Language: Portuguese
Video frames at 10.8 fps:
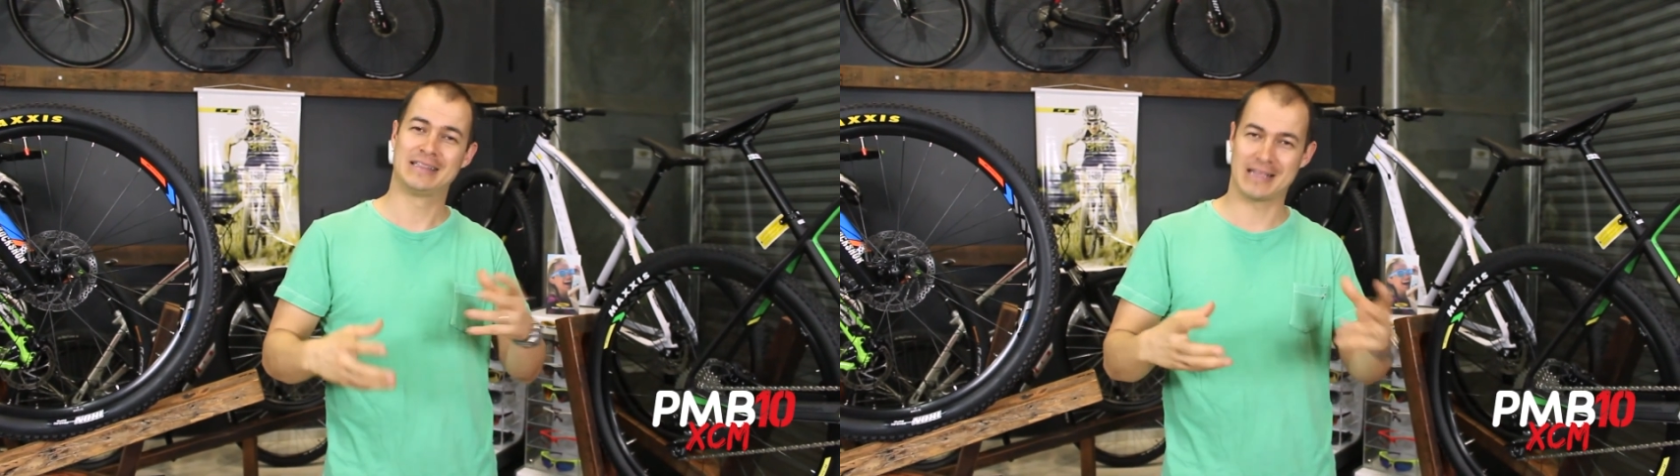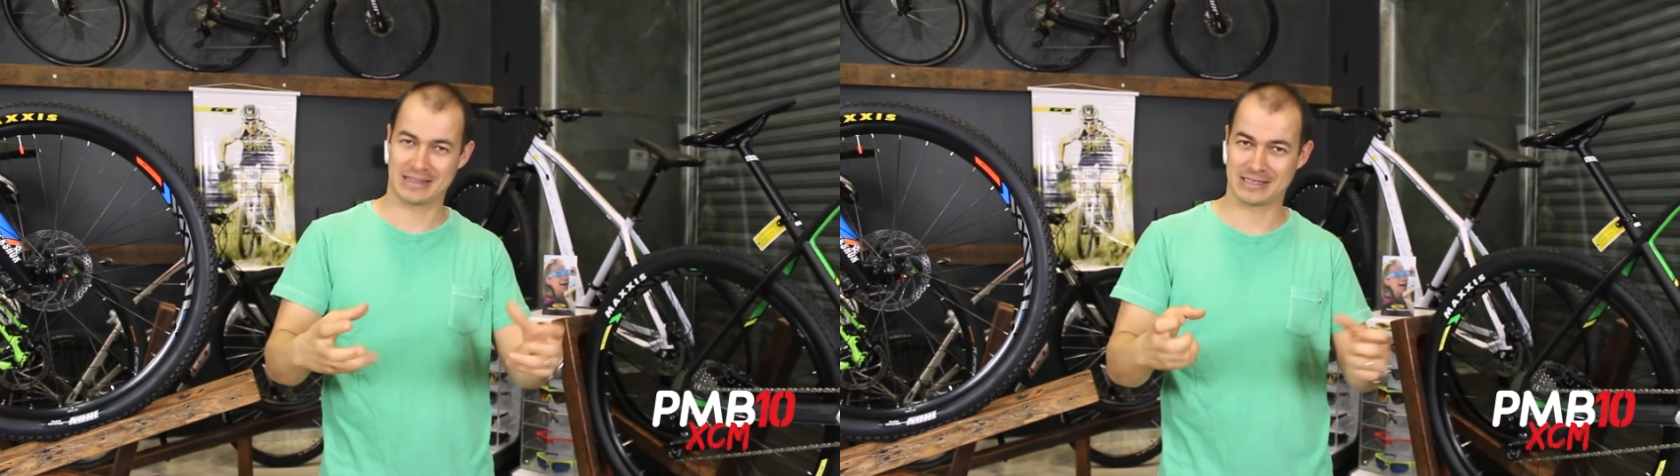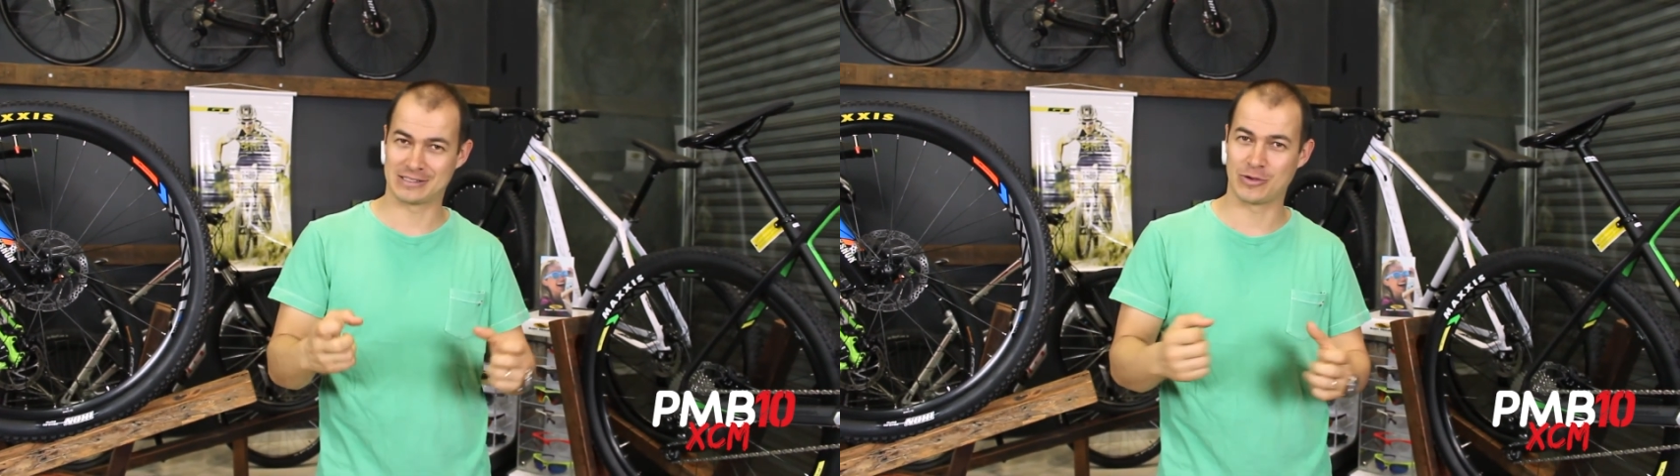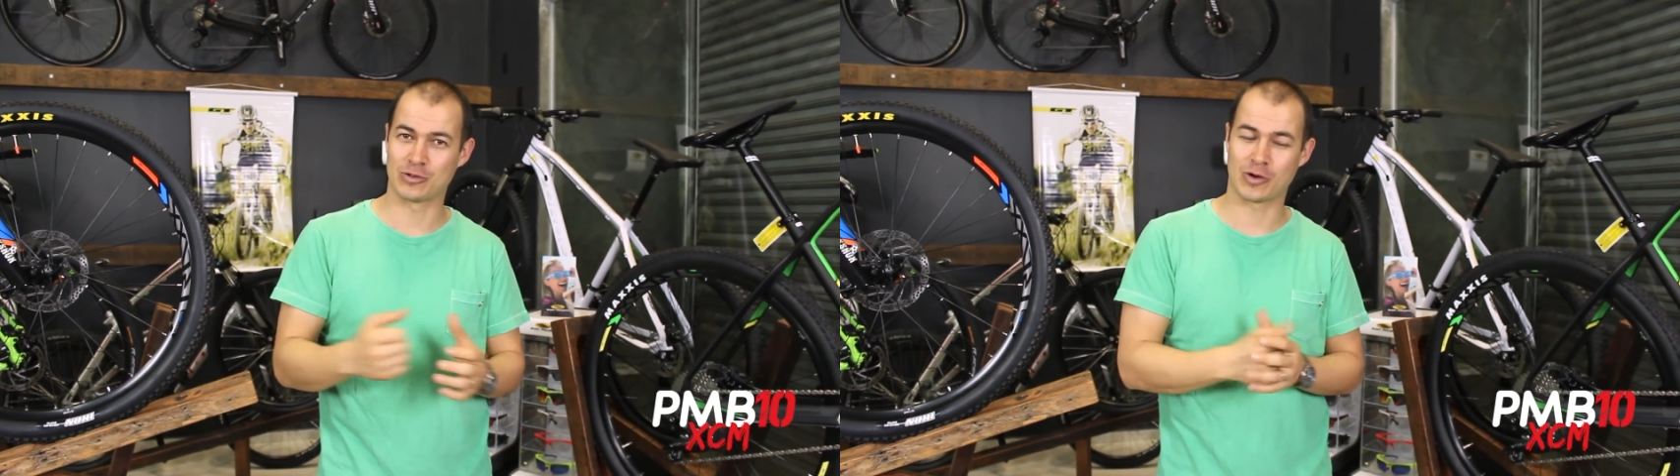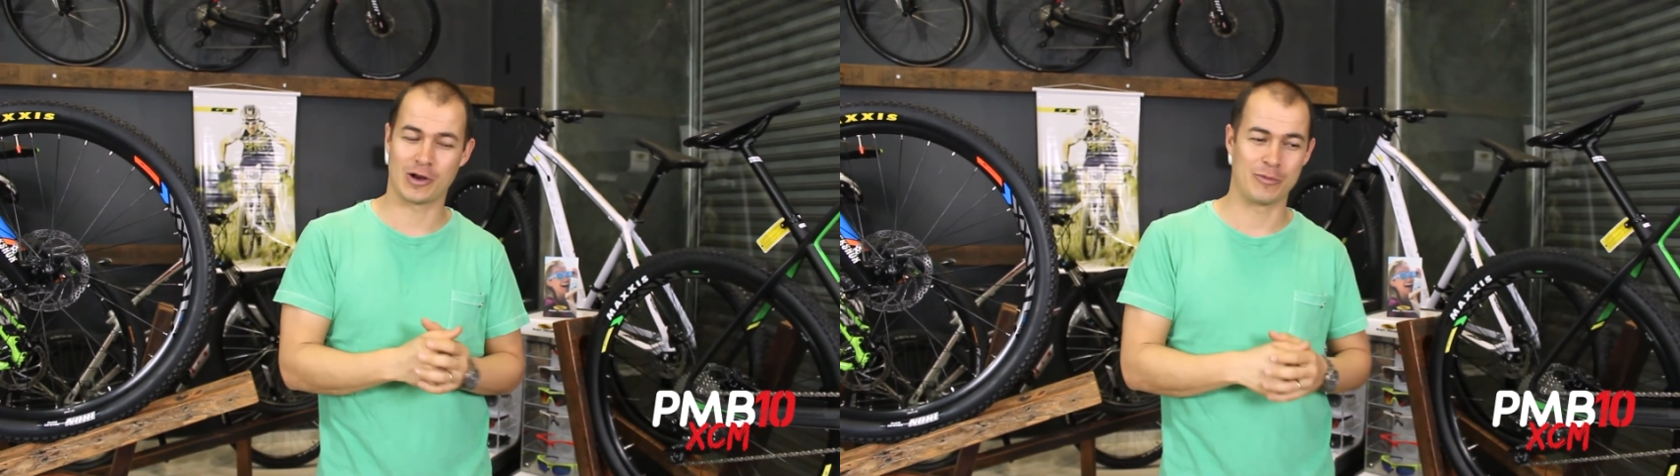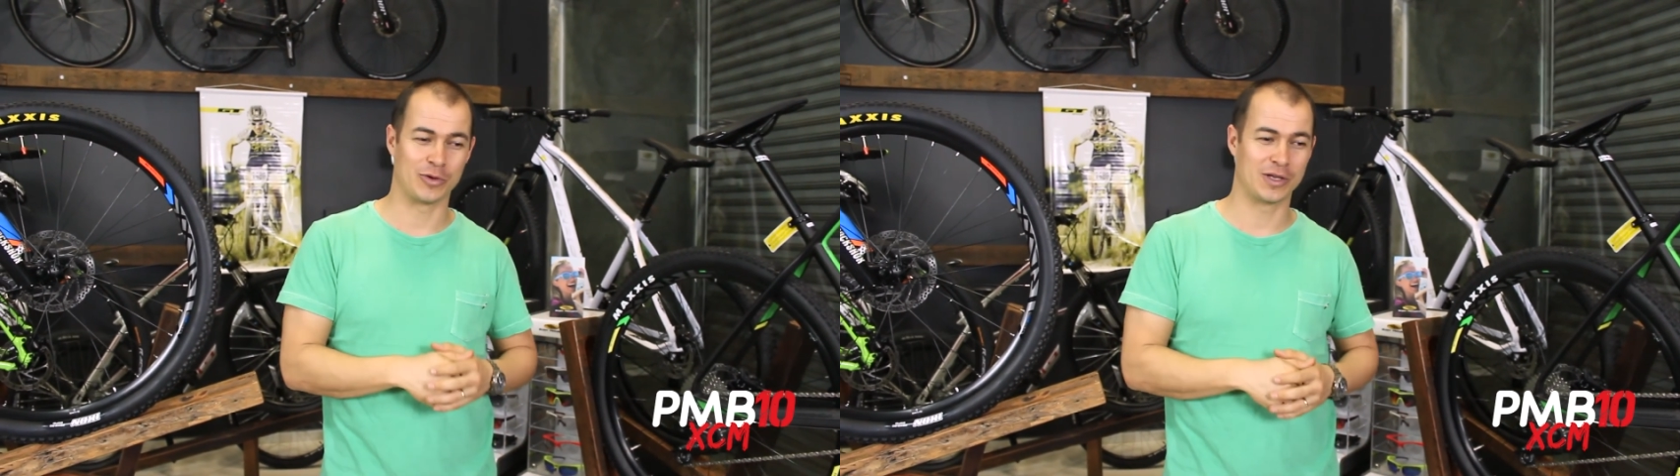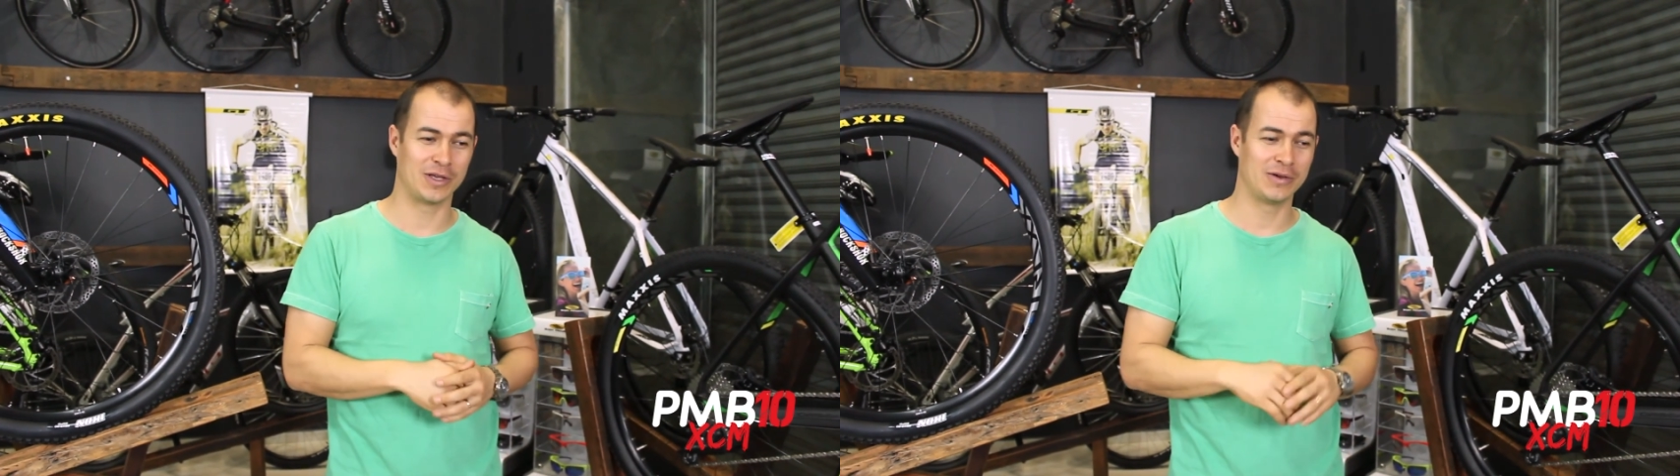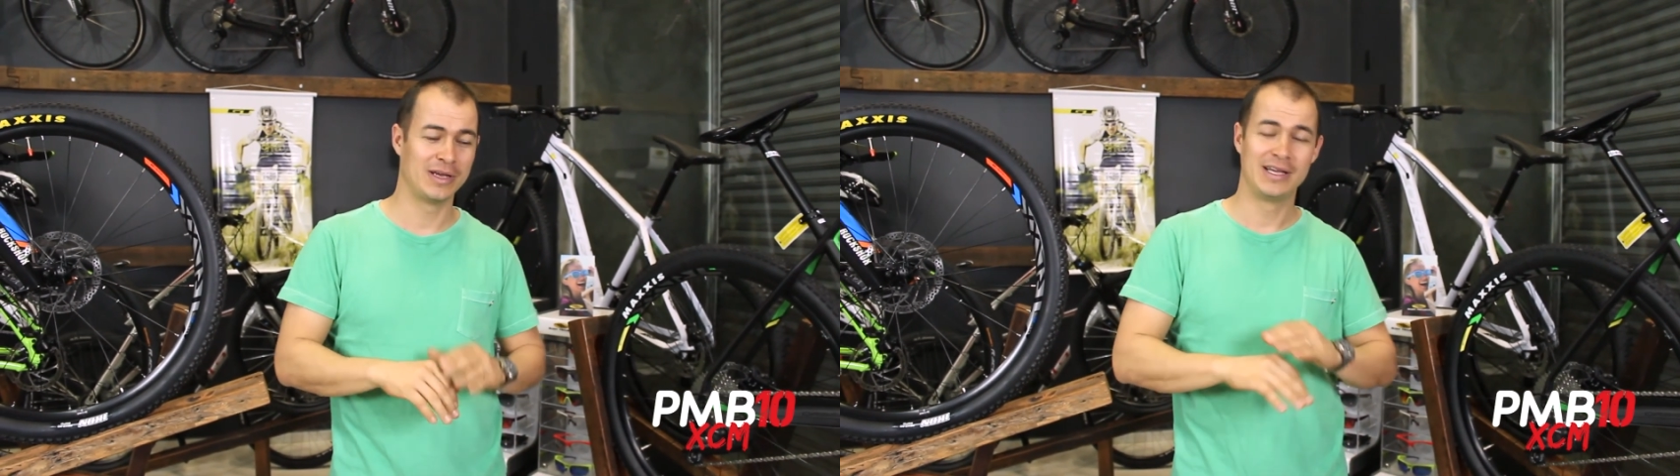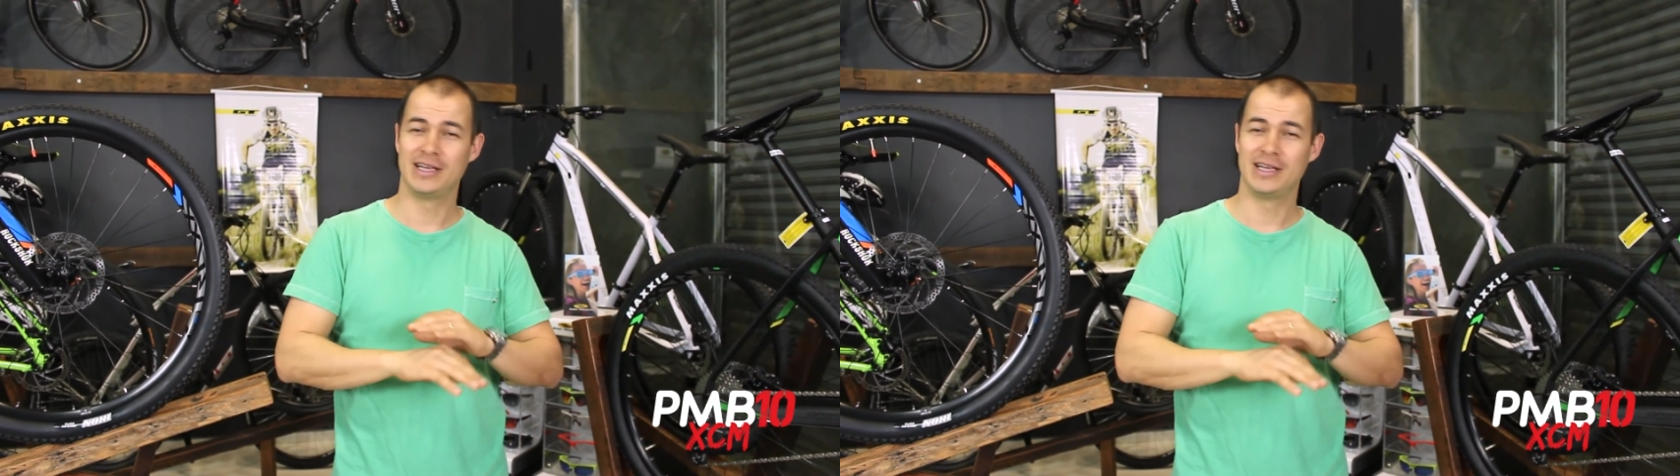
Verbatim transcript: tenta se controlar um pouquinho